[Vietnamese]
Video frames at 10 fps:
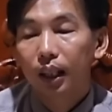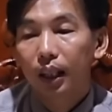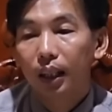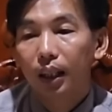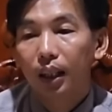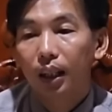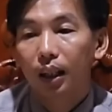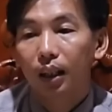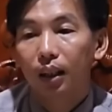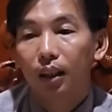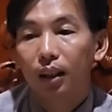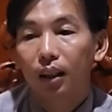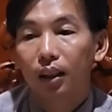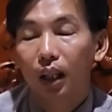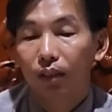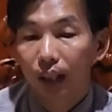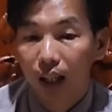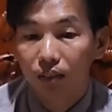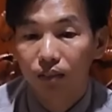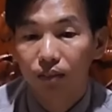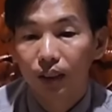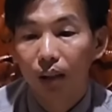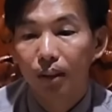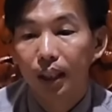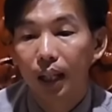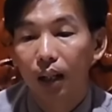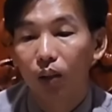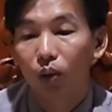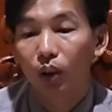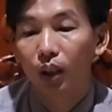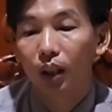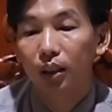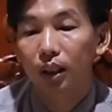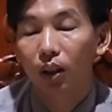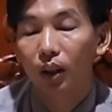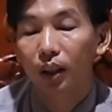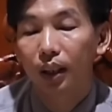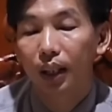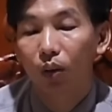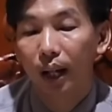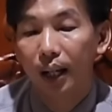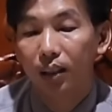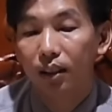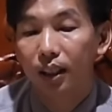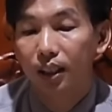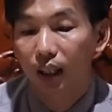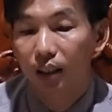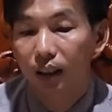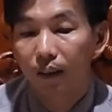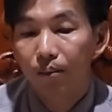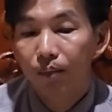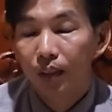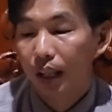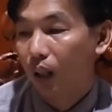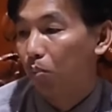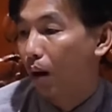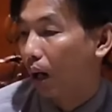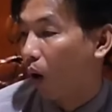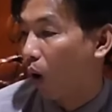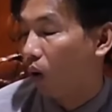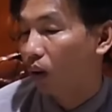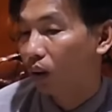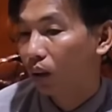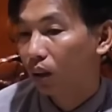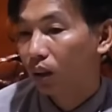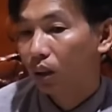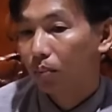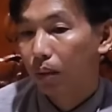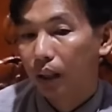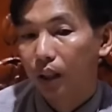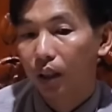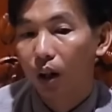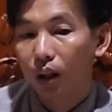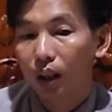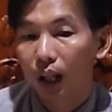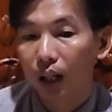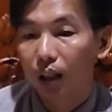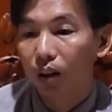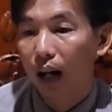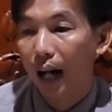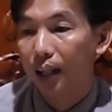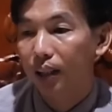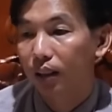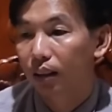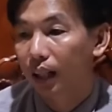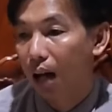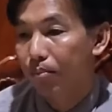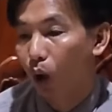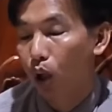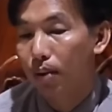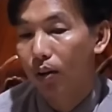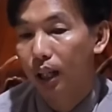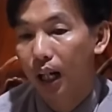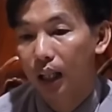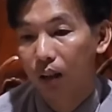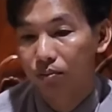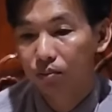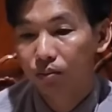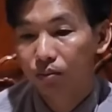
thì uh, xử phải không thì bây giờ tôi uh, xin nói cái điều này trước khi xử thì trong bà con mà từ nhỏ tới lớn có ai chưa làm lỗi bao giờ không